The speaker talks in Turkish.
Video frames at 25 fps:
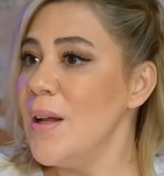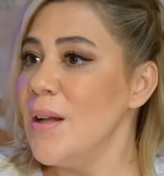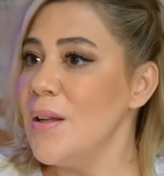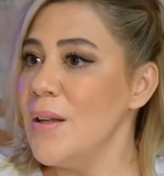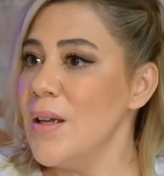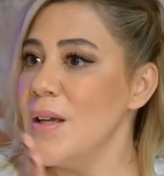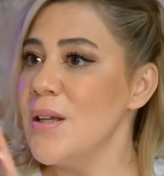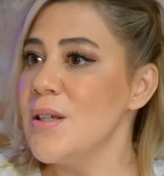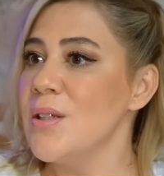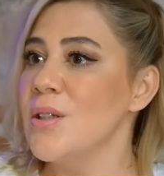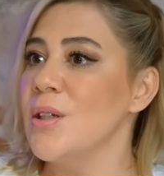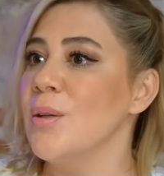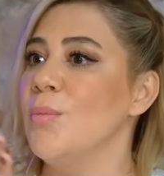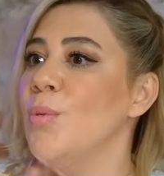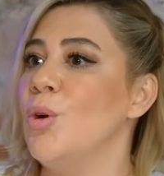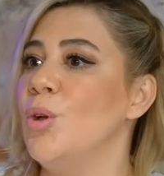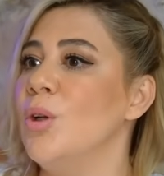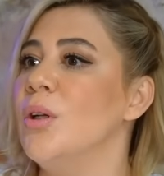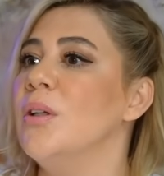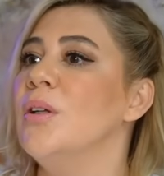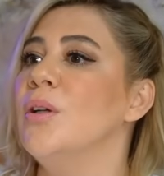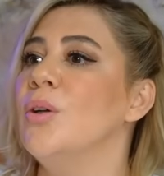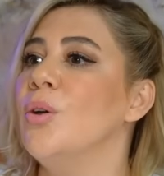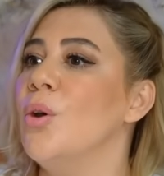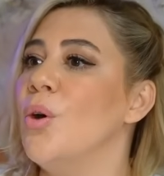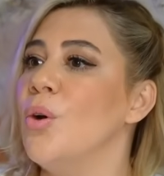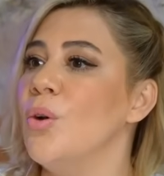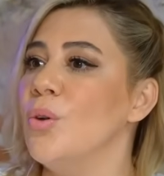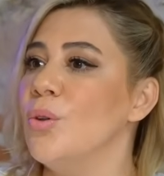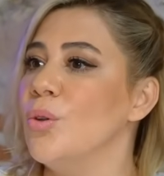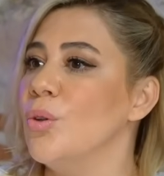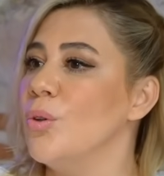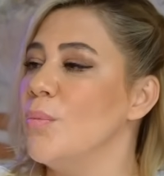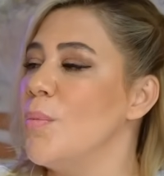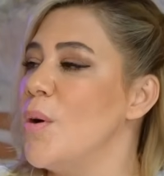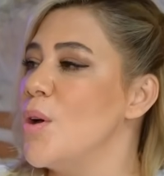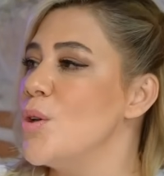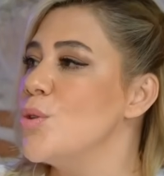ne yani Ezgi Mola'da
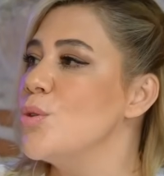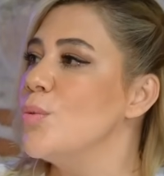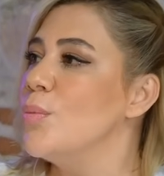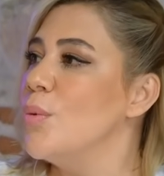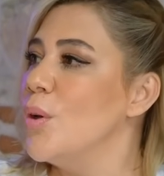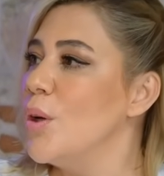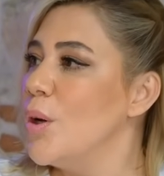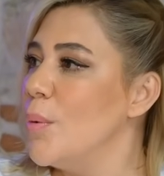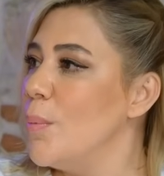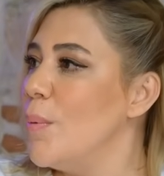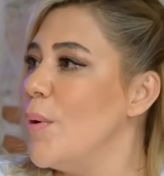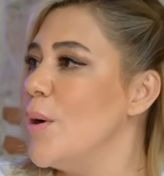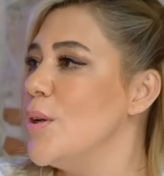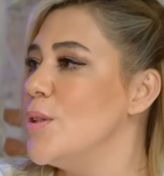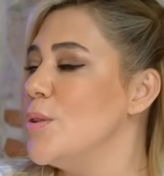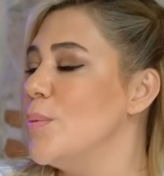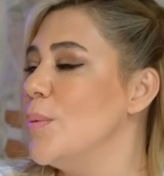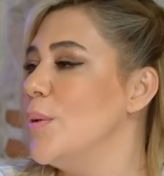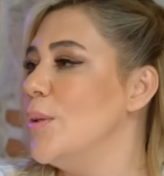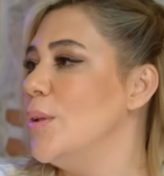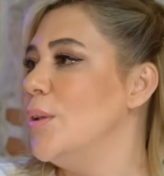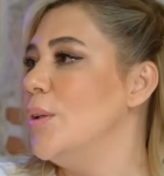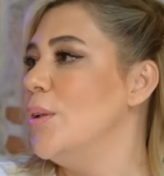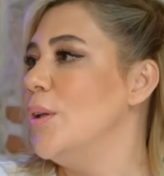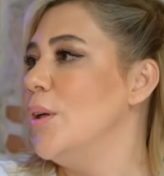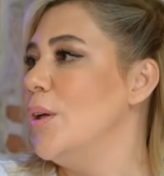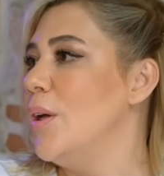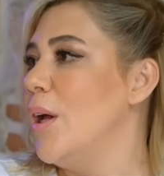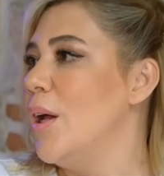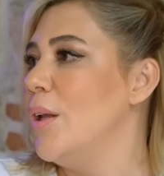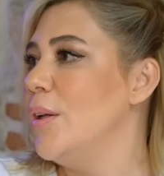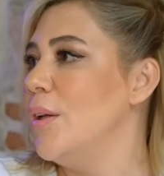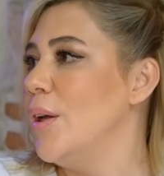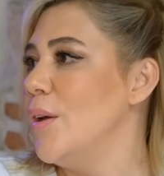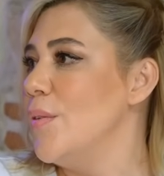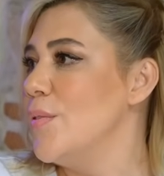gördük Masumlar Apartmanı'nda yani